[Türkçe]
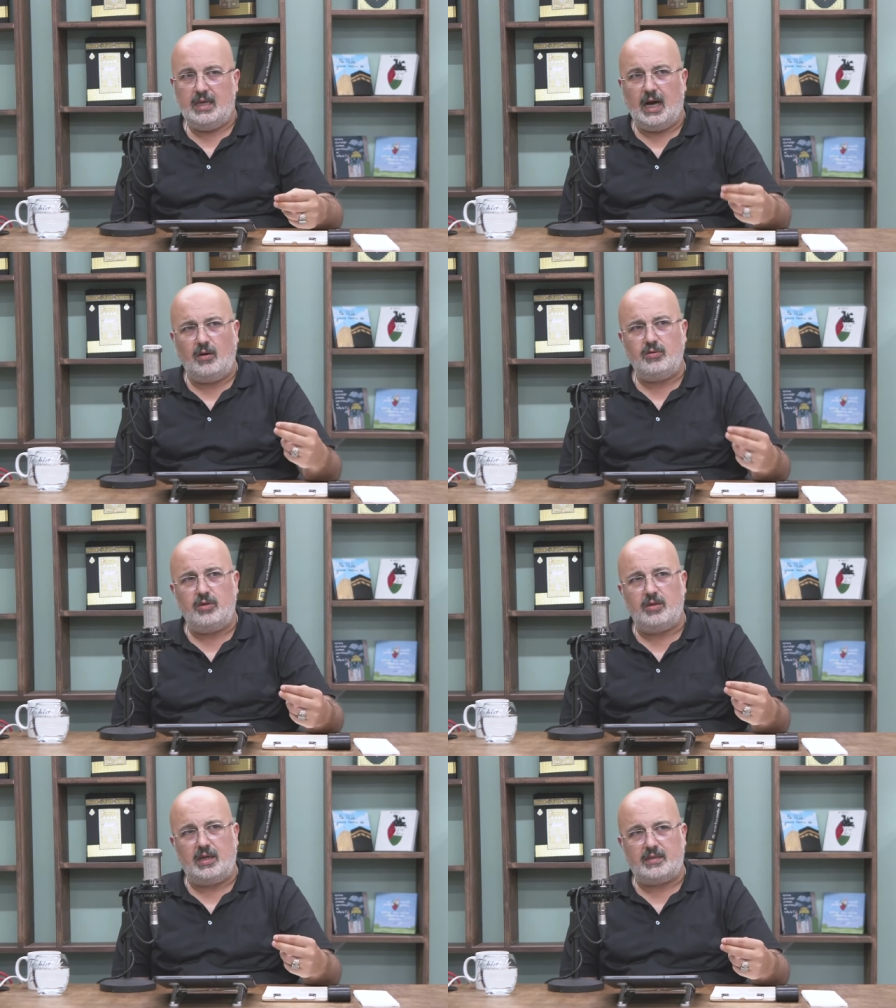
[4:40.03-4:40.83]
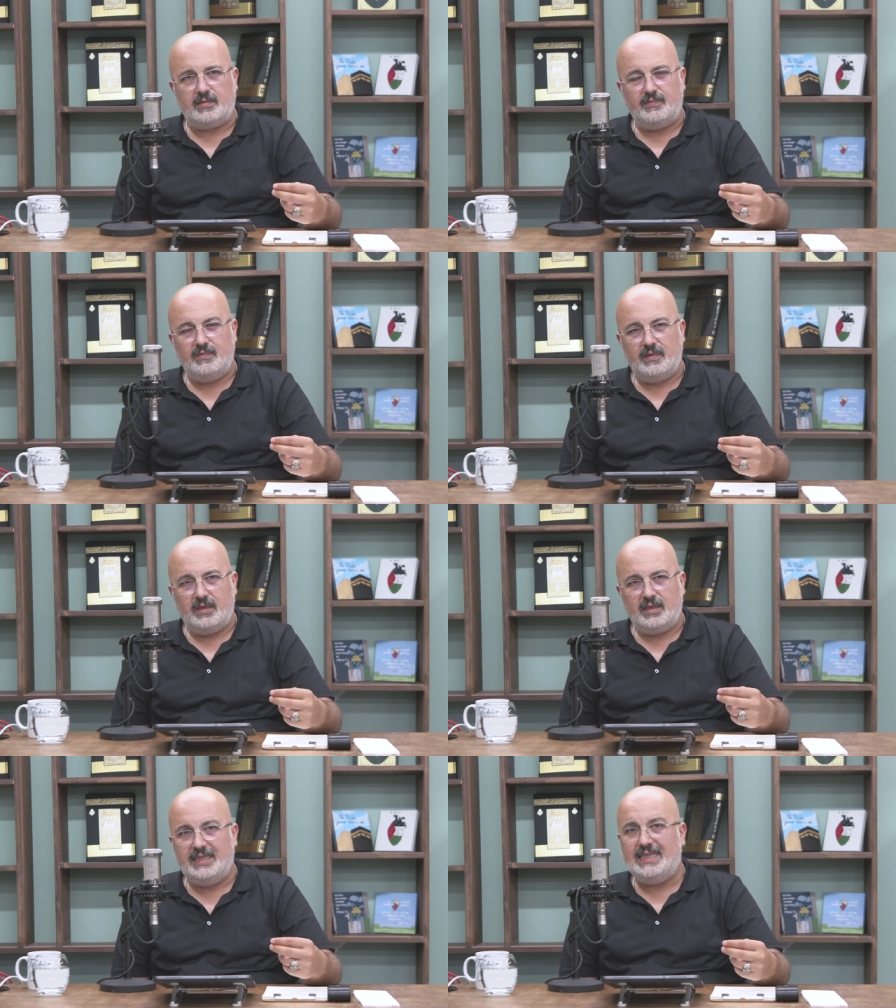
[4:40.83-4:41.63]
Yahu diyorlar
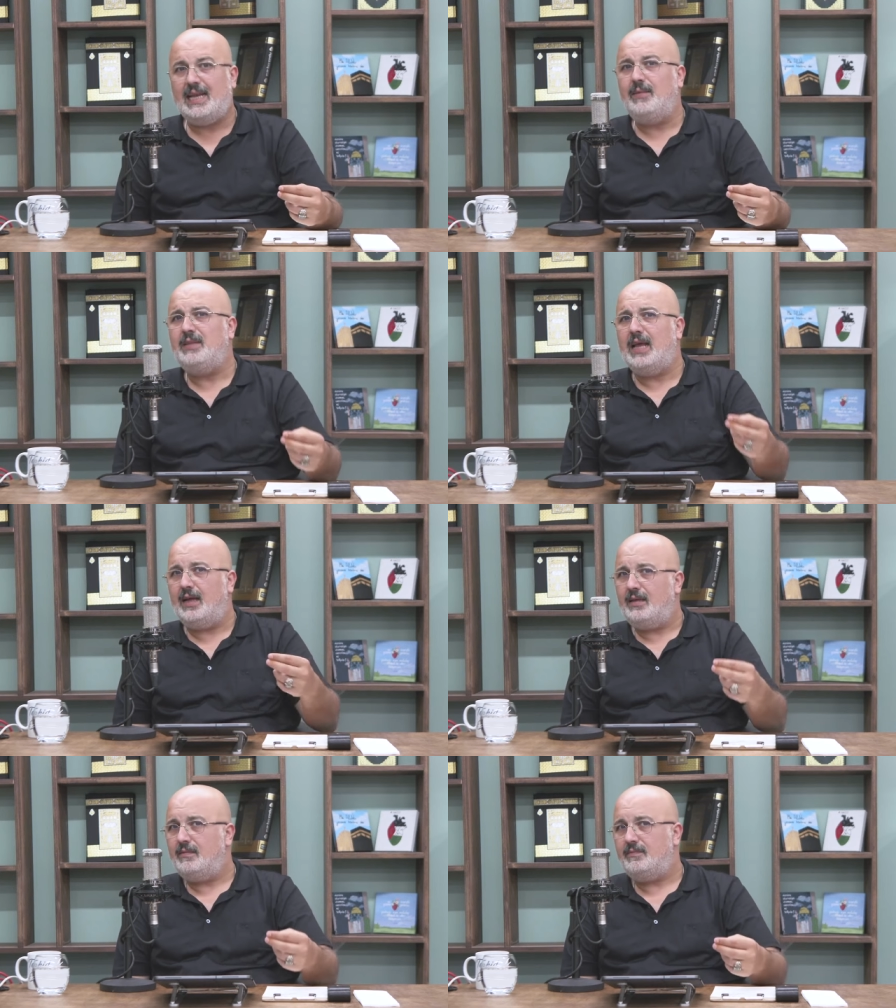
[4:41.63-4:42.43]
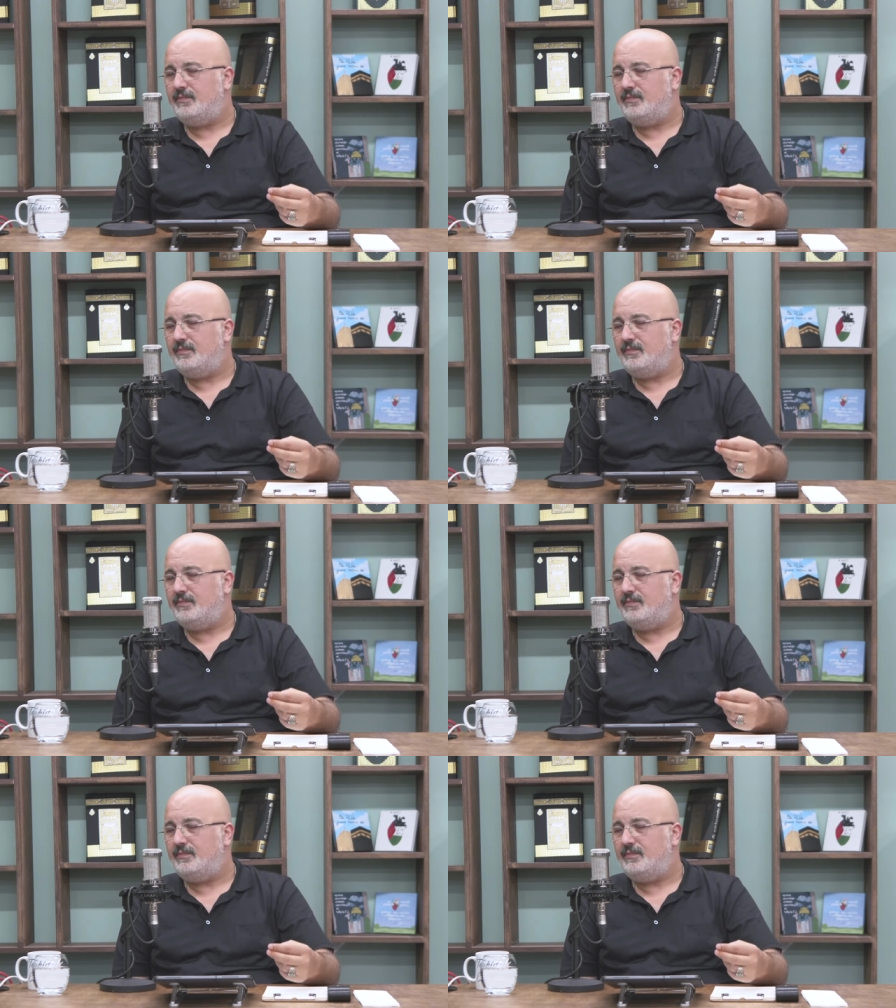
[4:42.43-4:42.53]
gidelim de